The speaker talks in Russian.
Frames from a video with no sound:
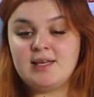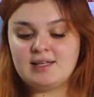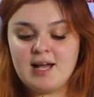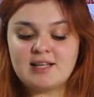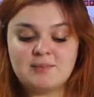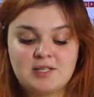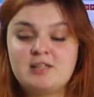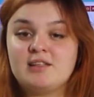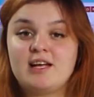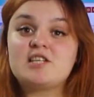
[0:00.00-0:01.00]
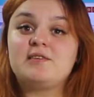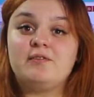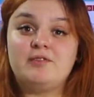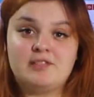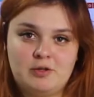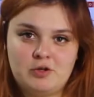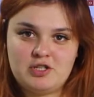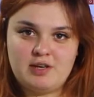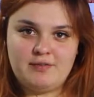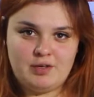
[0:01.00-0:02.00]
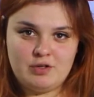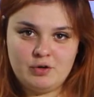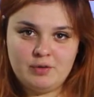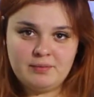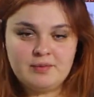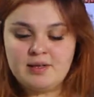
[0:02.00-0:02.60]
Итак, смотрите наше следующее видео